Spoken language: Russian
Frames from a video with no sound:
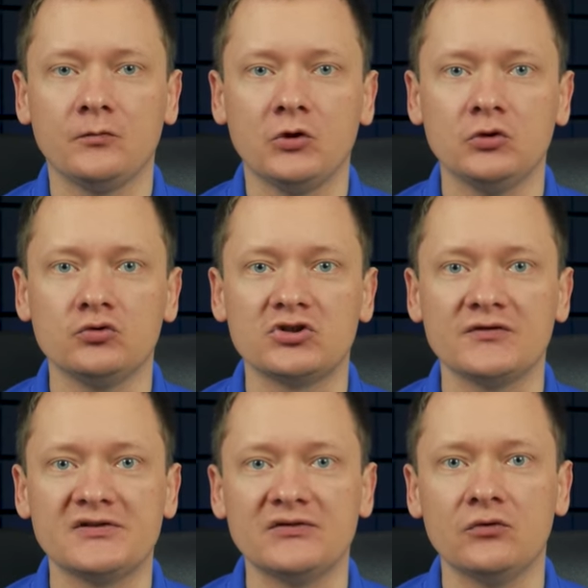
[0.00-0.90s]
Лучше
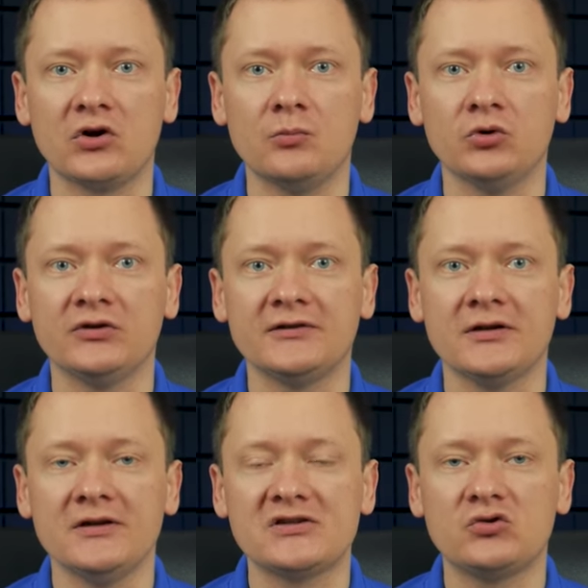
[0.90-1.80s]
всего работать
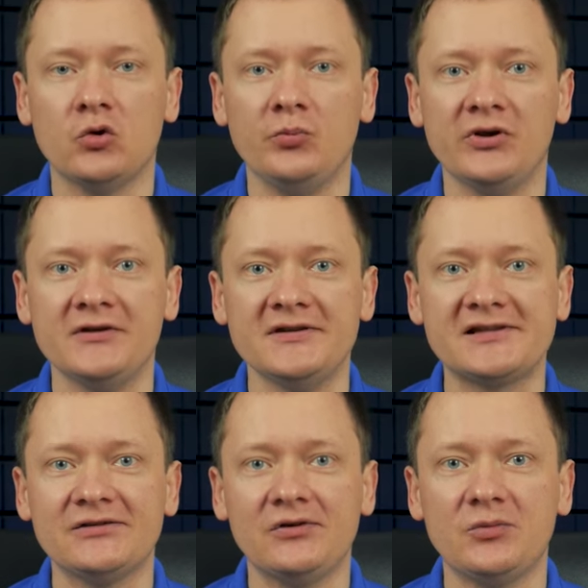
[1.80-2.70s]
с копией
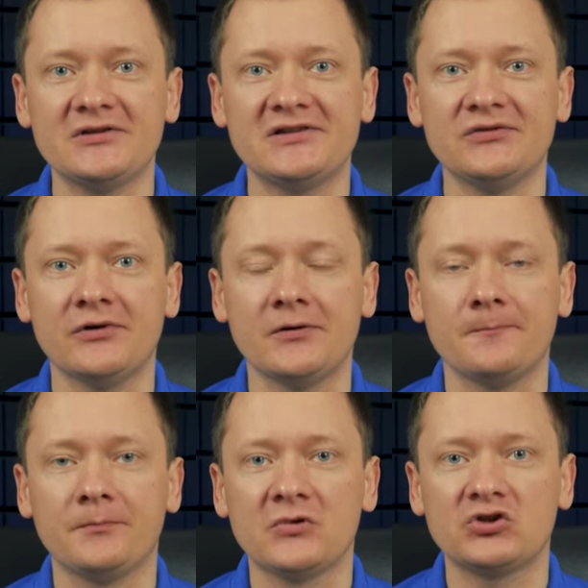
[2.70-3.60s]
дискового массива,
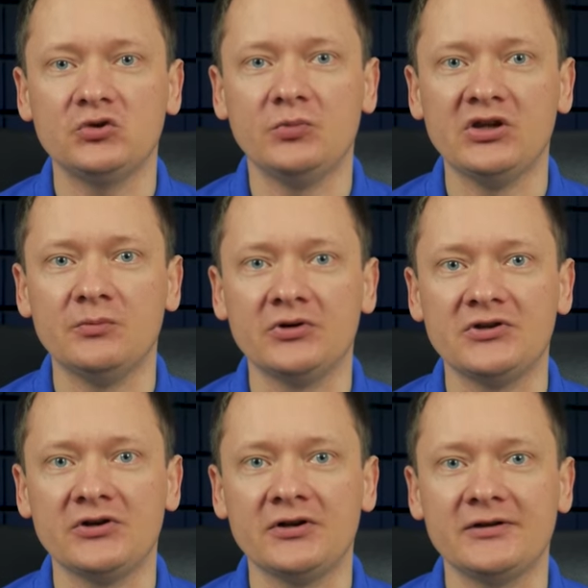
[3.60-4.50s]
чтобы не
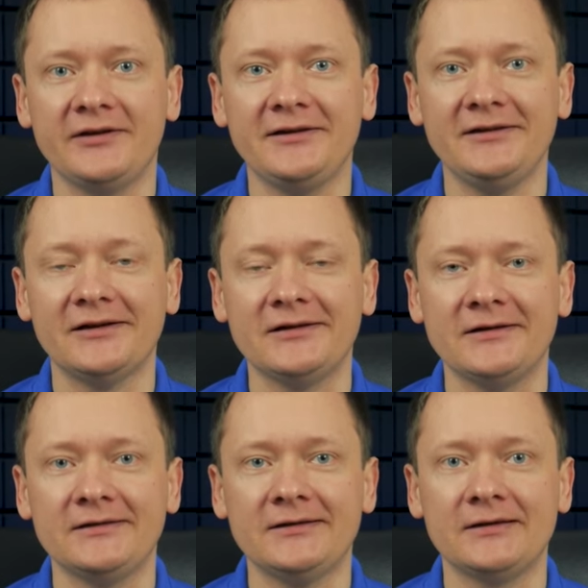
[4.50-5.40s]
потерять
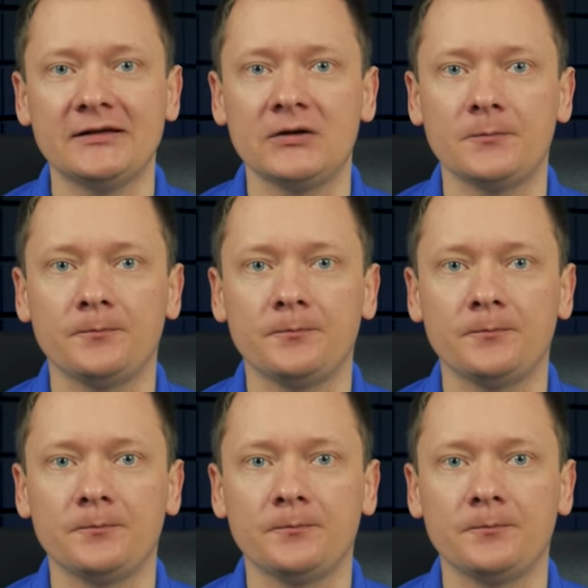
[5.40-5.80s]
оригинальные данные